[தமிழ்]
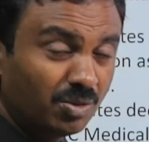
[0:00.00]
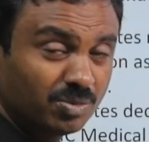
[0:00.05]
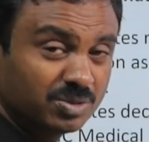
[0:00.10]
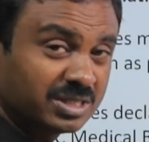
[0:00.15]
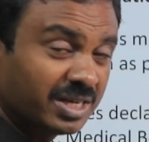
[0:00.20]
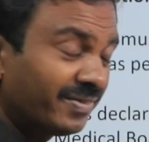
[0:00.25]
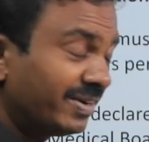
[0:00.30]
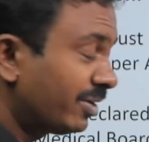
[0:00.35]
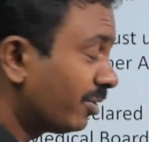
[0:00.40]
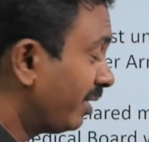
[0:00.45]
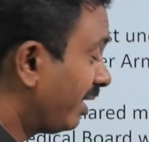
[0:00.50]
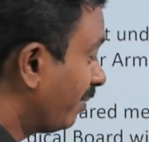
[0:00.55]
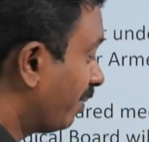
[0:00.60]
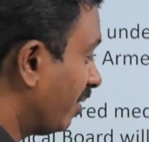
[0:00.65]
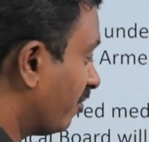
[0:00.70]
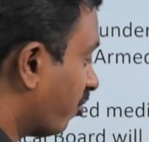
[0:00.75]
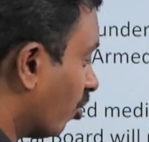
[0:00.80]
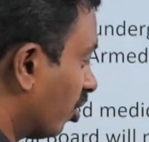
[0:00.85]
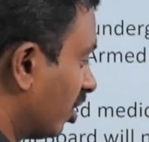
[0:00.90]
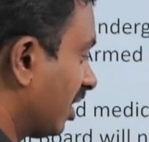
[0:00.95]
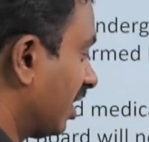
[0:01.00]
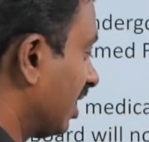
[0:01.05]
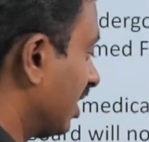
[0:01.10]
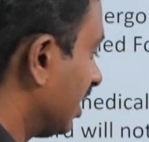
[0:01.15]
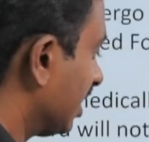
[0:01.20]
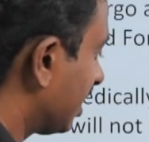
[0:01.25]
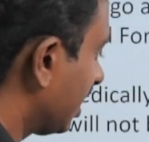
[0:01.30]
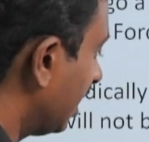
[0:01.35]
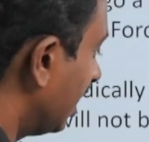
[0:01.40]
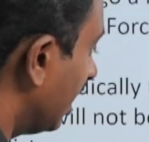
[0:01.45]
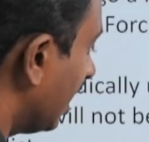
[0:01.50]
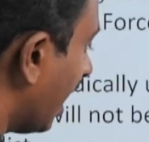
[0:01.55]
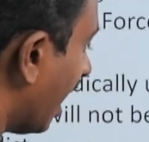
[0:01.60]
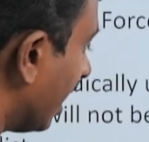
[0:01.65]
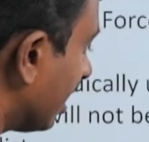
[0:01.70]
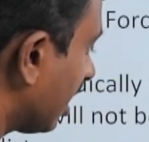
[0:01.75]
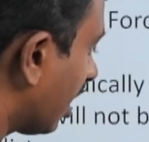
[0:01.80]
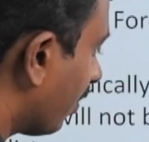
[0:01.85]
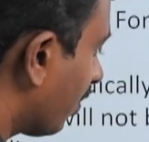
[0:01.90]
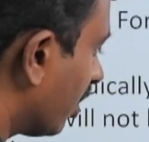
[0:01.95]
செவன் டுவெண்ட்டி பை ஃபோருக்கு இருந்துச்சு
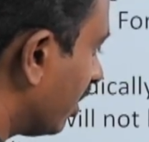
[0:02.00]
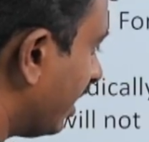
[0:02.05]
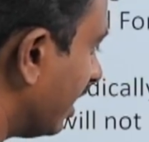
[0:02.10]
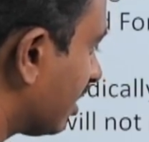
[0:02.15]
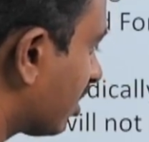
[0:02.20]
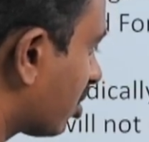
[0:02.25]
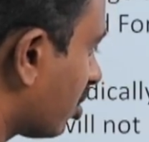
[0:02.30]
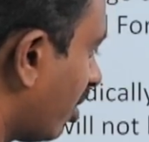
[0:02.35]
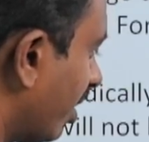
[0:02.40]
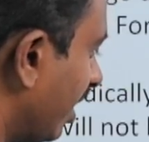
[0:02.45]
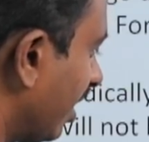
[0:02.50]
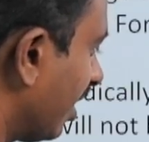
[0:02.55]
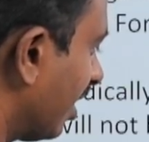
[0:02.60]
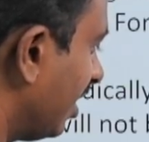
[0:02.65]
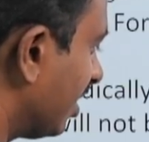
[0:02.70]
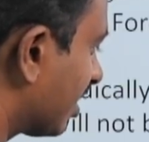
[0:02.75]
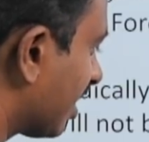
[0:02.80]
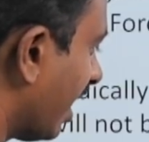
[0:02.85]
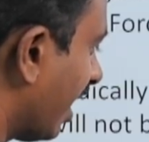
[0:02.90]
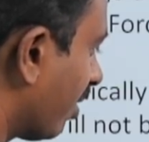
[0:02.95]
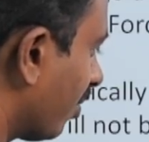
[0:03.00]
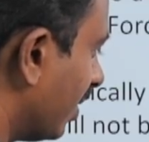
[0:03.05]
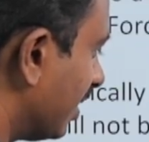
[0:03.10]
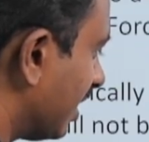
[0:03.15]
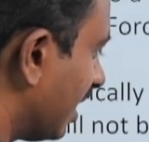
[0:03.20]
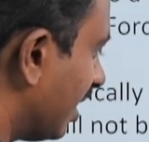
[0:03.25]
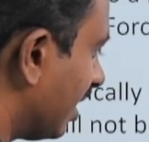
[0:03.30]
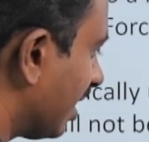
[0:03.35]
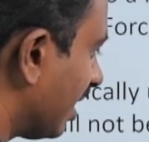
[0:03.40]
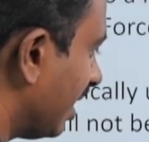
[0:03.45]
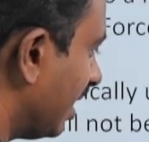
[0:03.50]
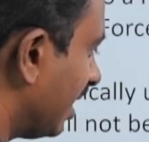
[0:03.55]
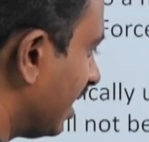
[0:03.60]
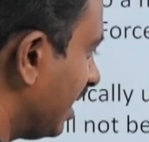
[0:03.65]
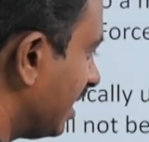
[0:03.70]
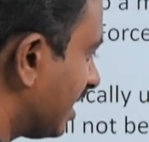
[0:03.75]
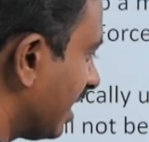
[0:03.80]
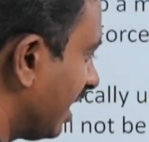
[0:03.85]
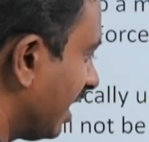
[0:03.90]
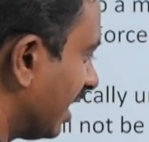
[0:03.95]
அதுக்கப்புறம் டெஸ்ட் ஆன் இங்கிலீஷ் லாங்குவேஜ் அண்ட்
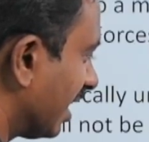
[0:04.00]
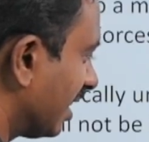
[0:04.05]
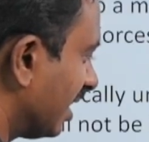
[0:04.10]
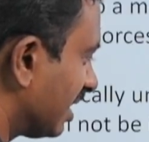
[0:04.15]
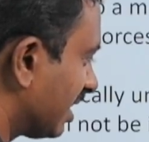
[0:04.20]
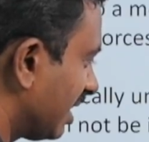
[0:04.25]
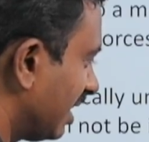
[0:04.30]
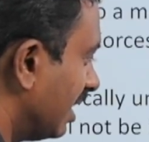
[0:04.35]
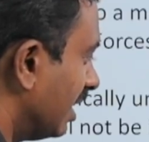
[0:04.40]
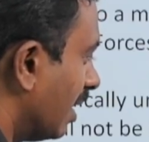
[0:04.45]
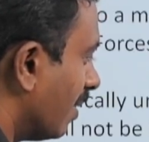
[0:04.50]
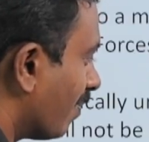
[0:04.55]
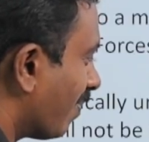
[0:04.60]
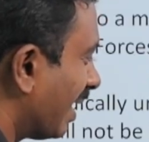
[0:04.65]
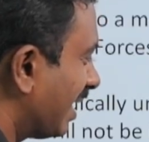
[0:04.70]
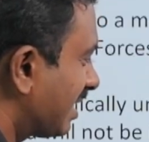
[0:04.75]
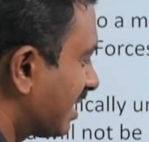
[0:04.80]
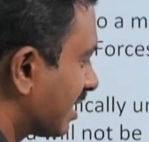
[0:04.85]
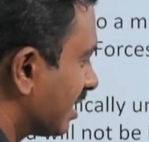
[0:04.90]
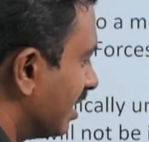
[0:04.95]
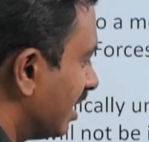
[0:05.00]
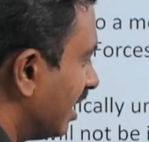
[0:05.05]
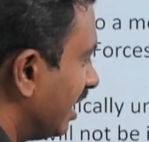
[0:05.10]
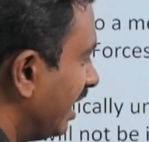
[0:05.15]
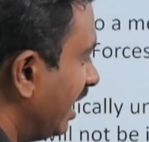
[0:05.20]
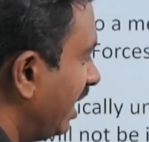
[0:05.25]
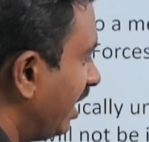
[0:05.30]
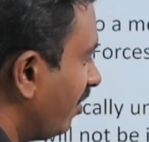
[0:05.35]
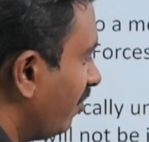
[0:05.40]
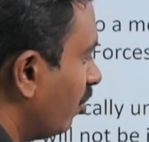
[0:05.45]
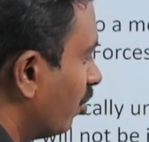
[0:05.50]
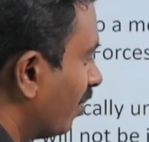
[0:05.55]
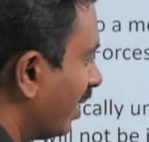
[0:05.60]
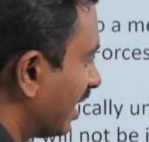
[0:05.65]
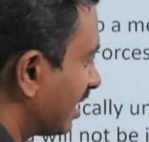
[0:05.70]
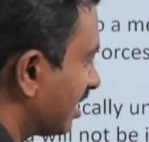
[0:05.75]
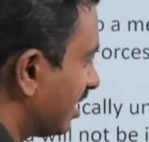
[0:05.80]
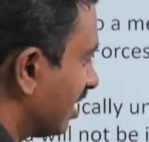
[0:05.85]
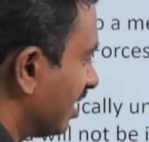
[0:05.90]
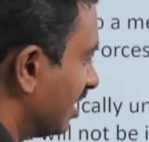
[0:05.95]
ரீசனிங் இருந்துச்சு ப்ளஸ் இன்டர்வியூ
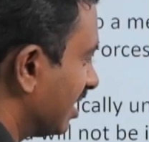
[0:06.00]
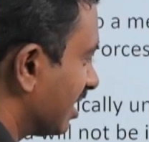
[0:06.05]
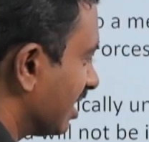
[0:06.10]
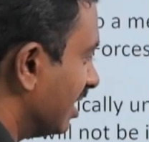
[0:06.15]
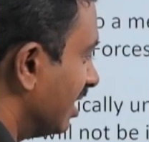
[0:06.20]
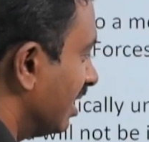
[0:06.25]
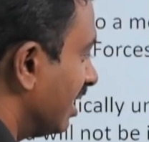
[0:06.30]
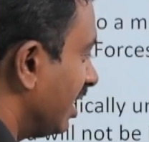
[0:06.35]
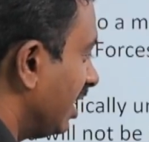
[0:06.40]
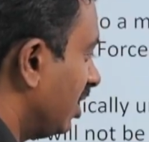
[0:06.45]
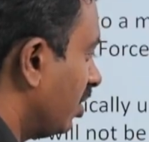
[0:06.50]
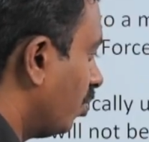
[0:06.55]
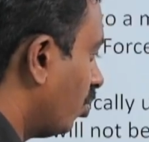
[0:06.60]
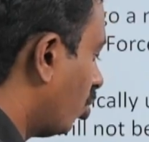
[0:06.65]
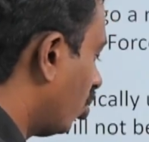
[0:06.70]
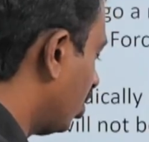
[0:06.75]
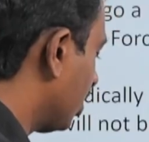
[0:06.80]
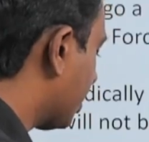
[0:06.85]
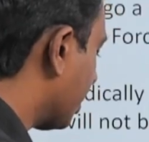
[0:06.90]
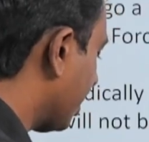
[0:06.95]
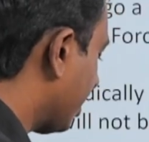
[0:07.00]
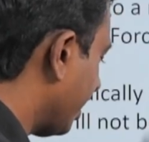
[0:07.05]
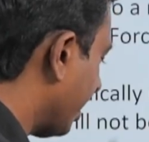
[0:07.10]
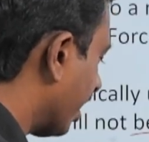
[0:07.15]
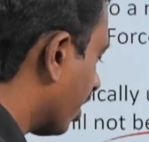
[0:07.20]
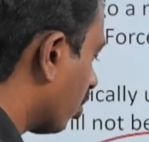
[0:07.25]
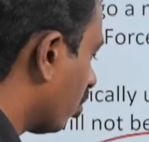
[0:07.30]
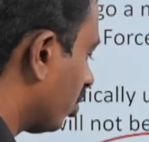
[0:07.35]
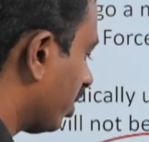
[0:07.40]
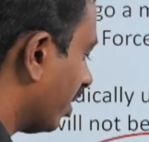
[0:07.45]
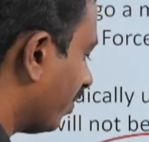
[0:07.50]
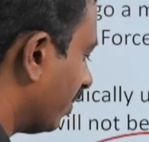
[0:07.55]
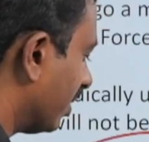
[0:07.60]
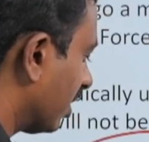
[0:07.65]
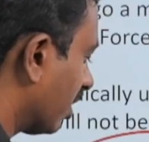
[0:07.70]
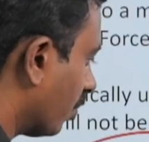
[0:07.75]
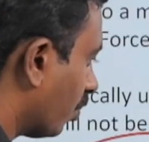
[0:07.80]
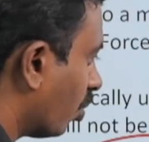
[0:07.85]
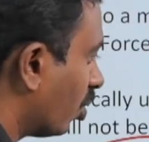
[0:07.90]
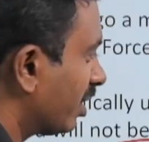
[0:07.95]
மார்க்ஸ் இருந்துச்சு இது மூணு சேர்த்து
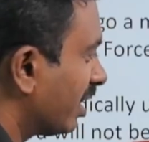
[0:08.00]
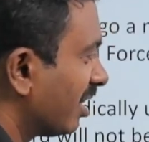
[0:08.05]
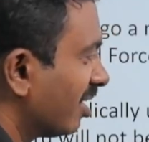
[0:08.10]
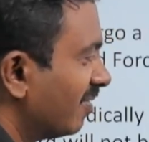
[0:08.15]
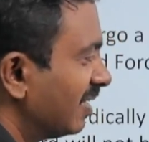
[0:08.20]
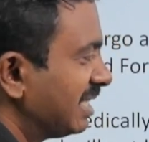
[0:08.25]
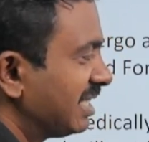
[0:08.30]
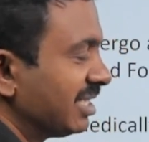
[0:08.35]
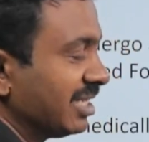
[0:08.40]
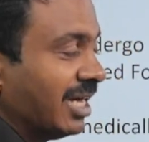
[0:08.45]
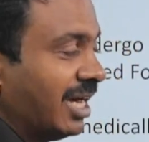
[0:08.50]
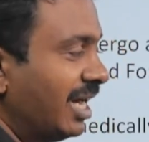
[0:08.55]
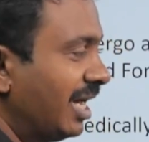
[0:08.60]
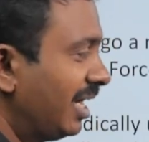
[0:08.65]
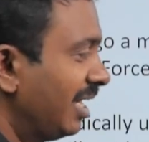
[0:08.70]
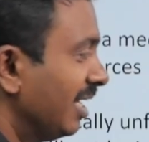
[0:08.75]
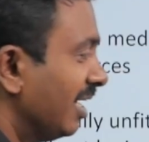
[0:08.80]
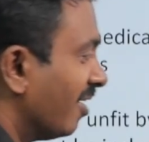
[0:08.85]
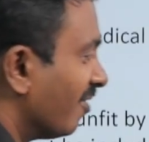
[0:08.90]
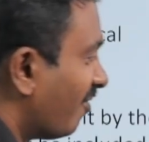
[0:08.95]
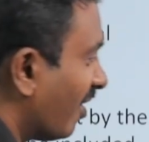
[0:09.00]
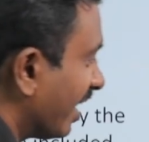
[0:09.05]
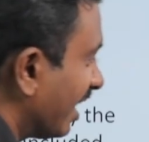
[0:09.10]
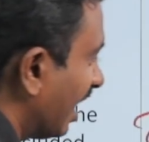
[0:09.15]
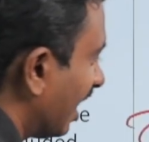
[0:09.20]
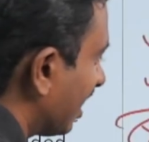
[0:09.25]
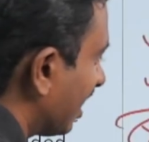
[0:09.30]
இரநூத்தம்பதுக்கு போட்டதை வச்சு தான் ஃபைனல்